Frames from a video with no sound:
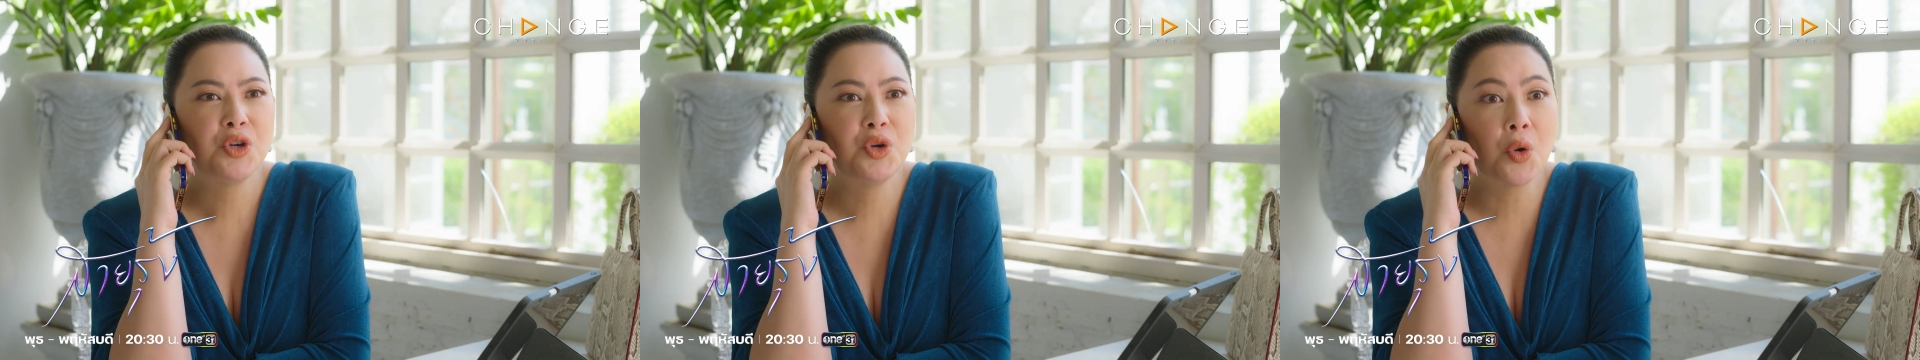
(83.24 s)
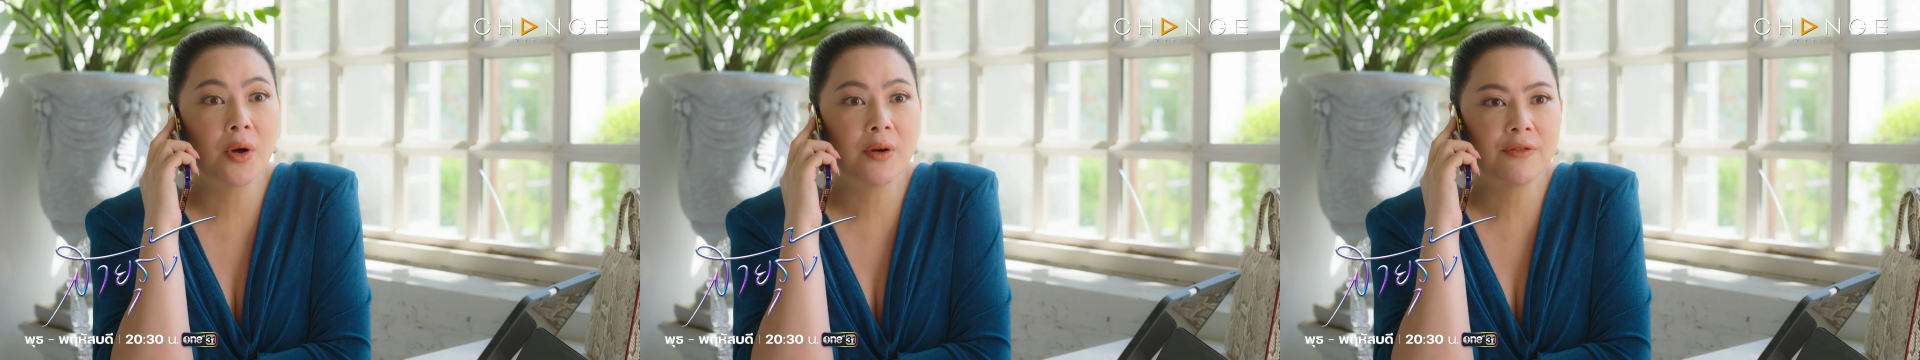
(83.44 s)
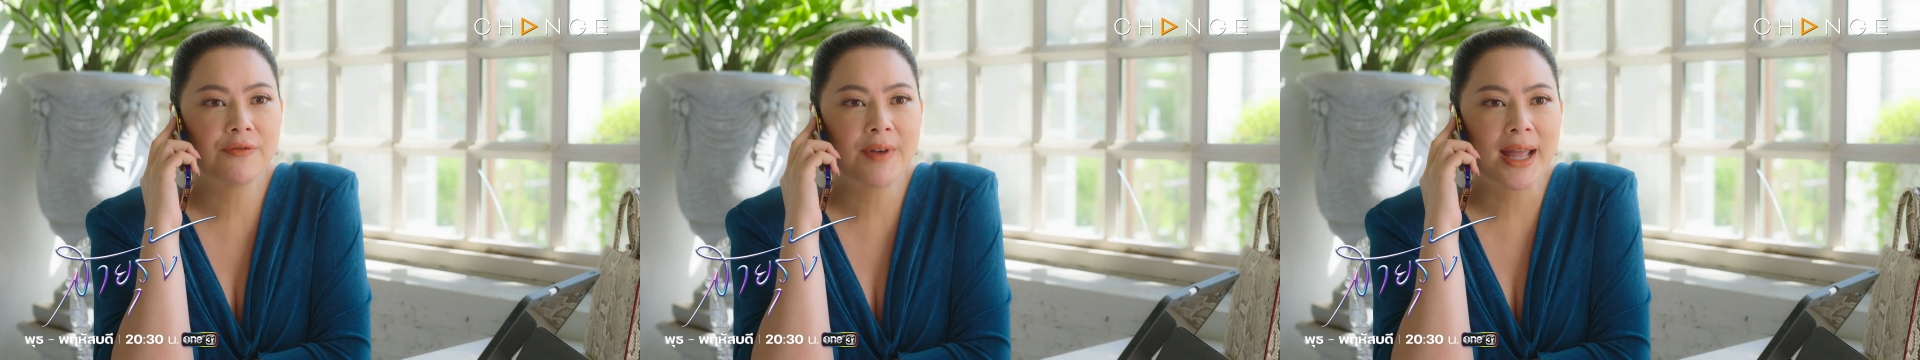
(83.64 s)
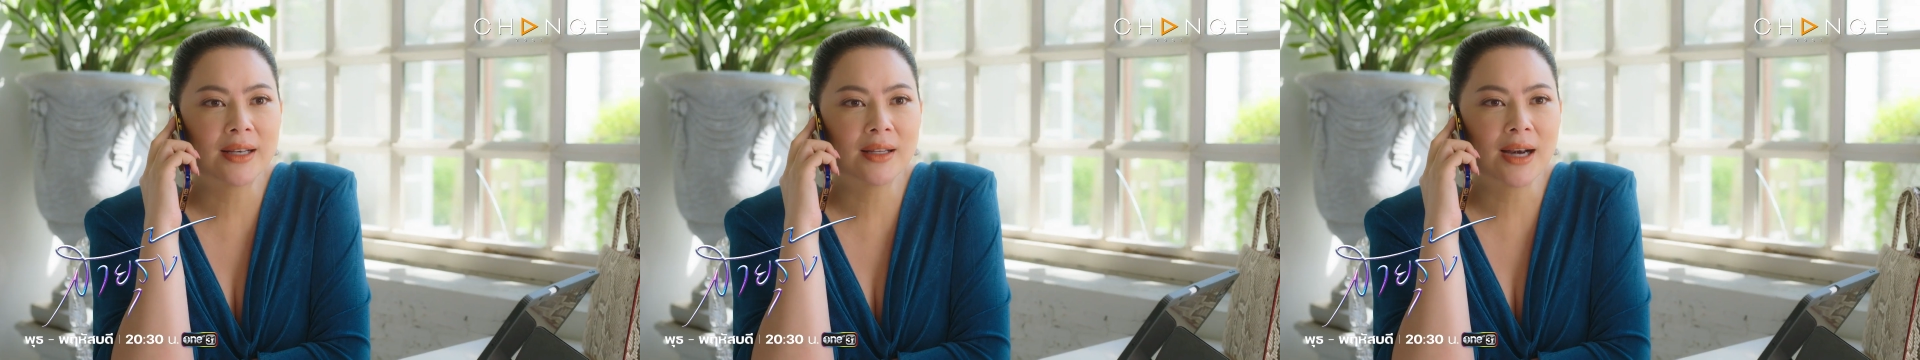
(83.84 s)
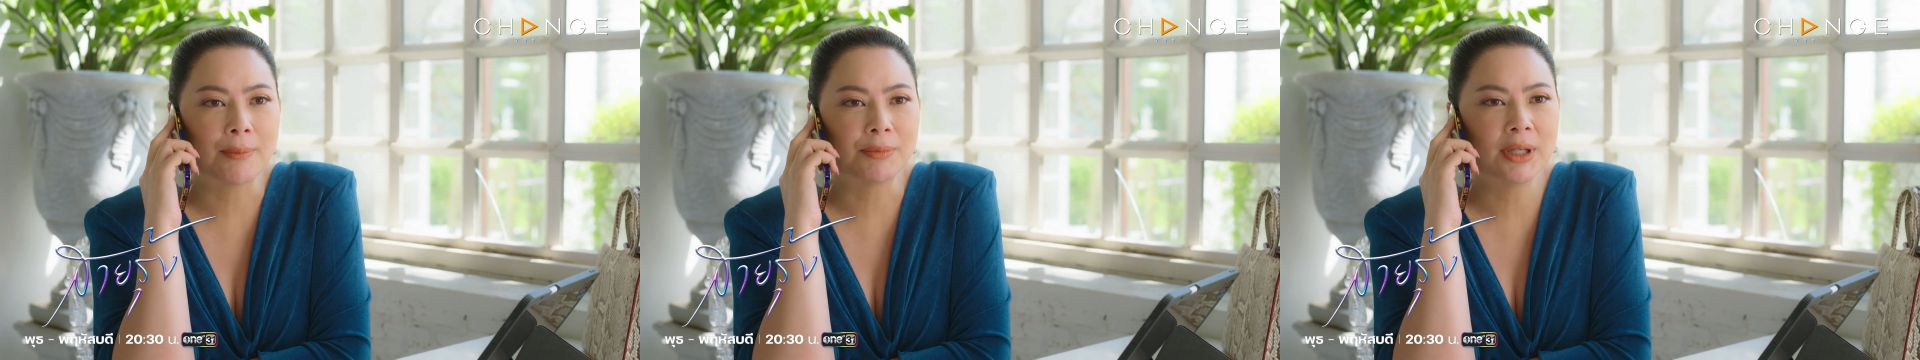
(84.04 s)
โดนแฟน
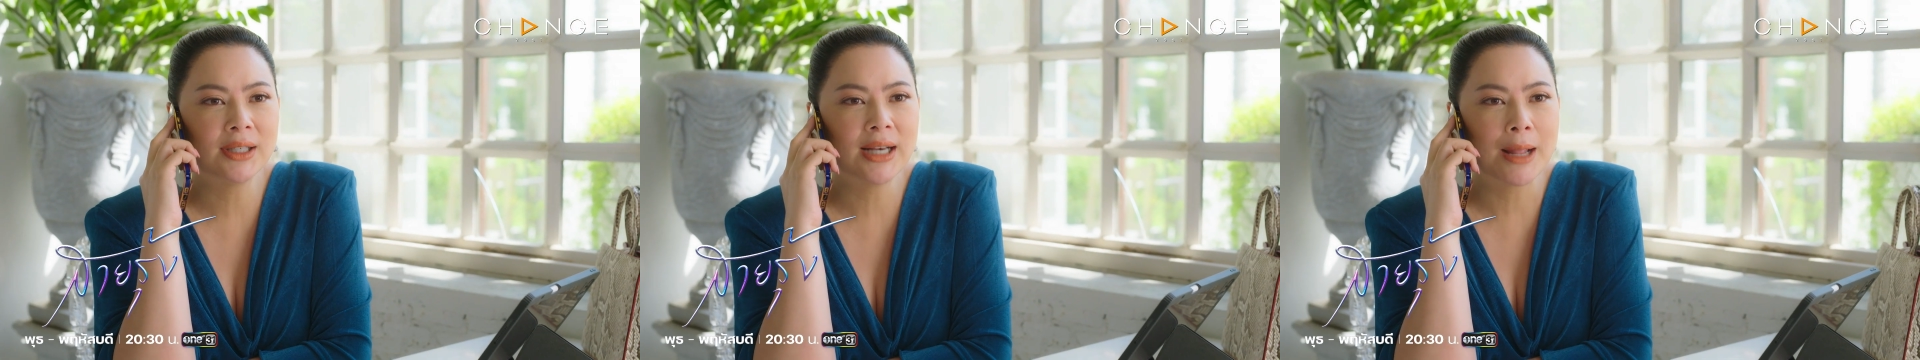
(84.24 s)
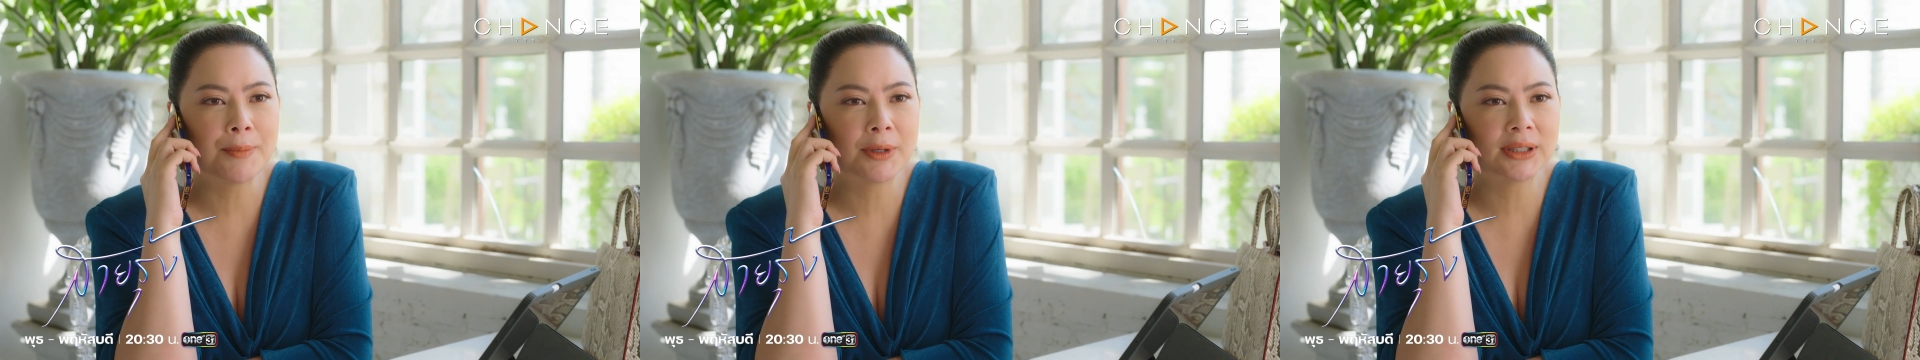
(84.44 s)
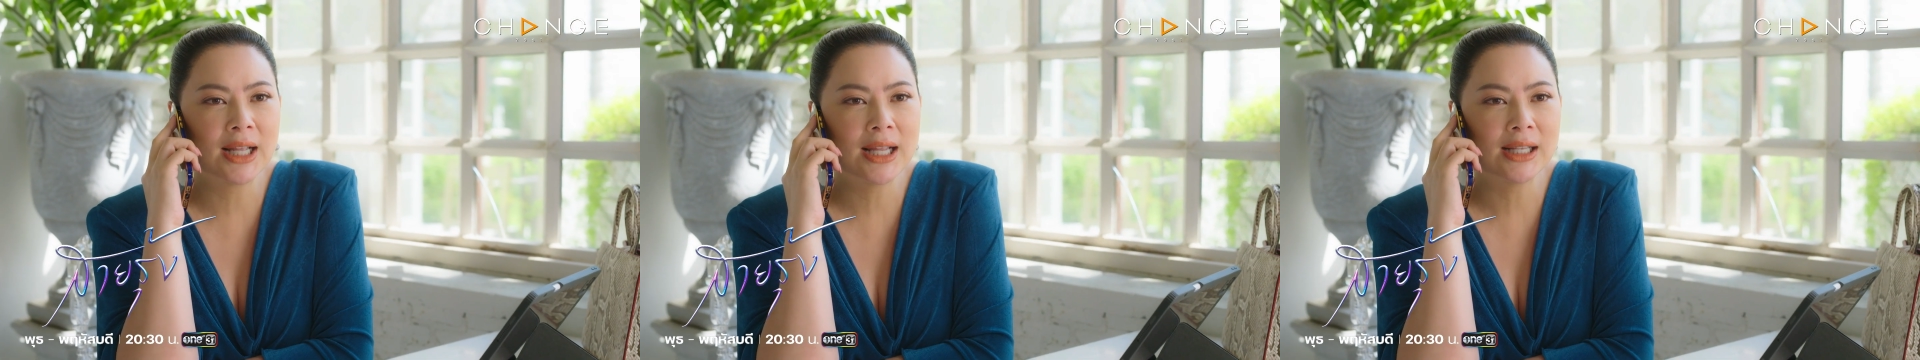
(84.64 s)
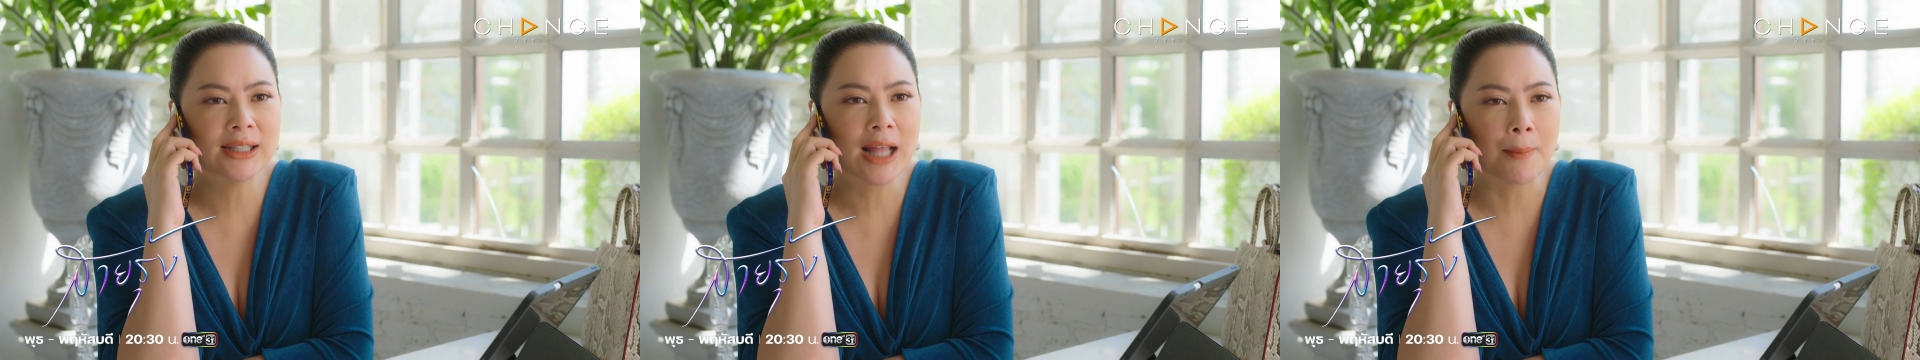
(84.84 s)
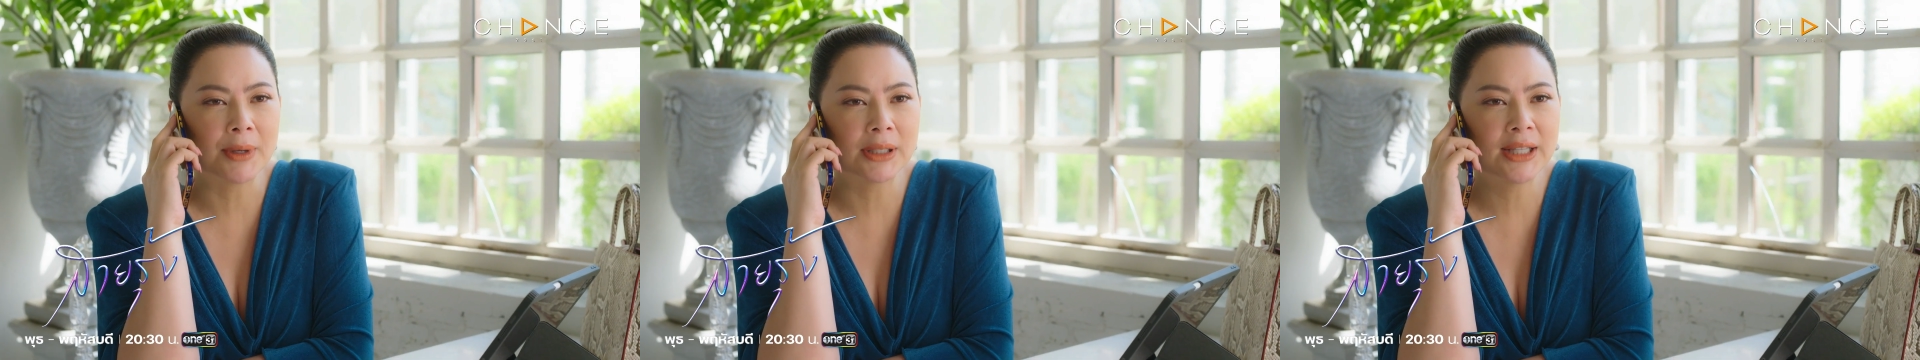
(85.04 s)
คลับทั้งในประเทศและ
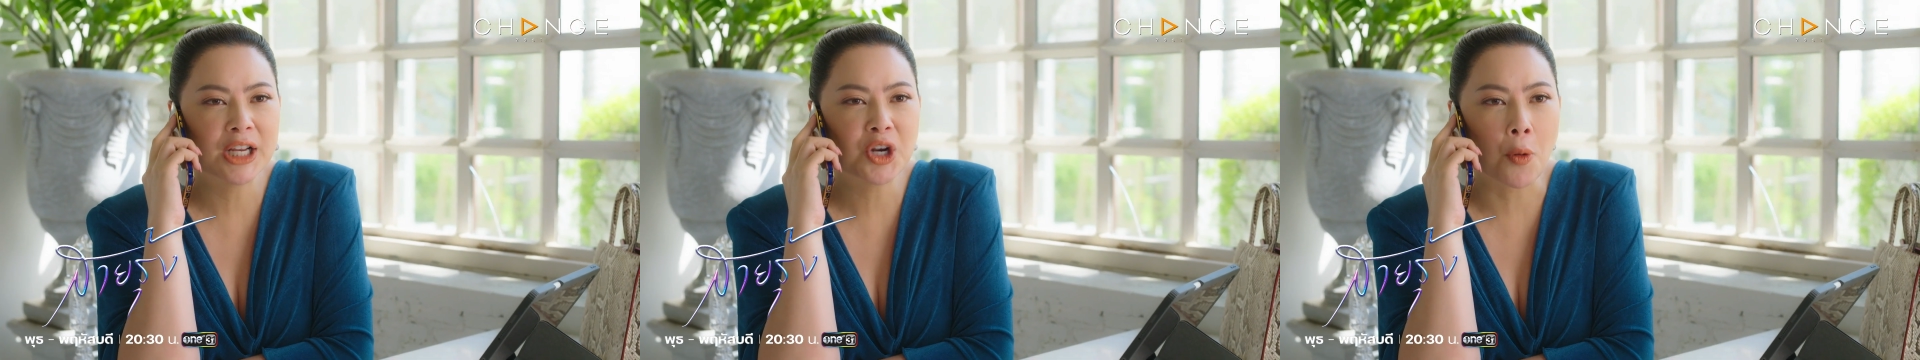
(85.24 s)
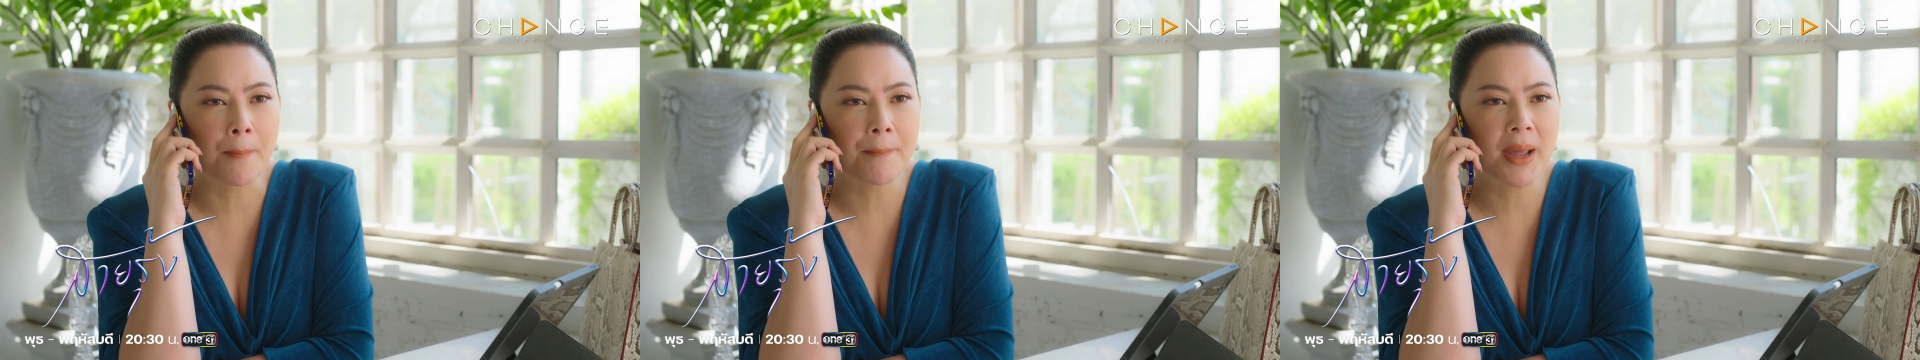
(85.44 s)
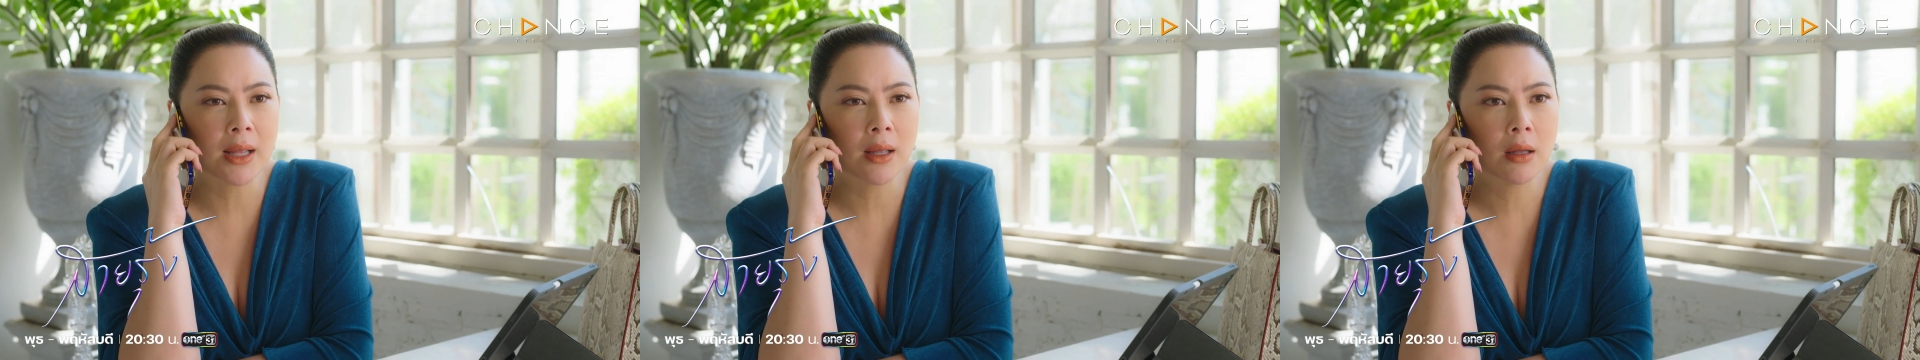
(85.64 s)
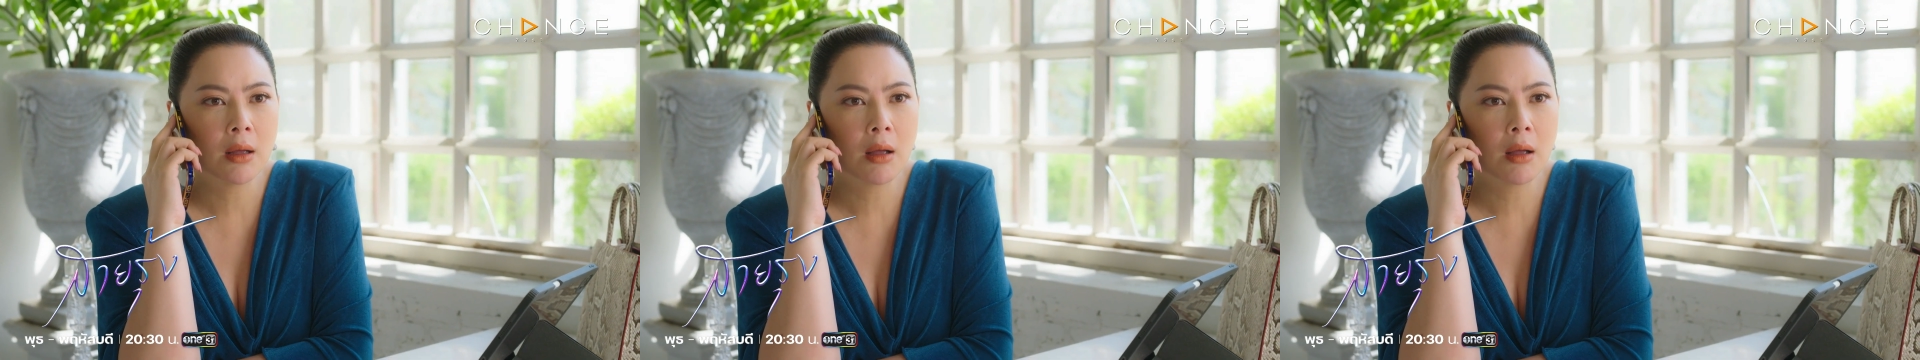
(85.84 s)
ต่างประเทศของเป๊ก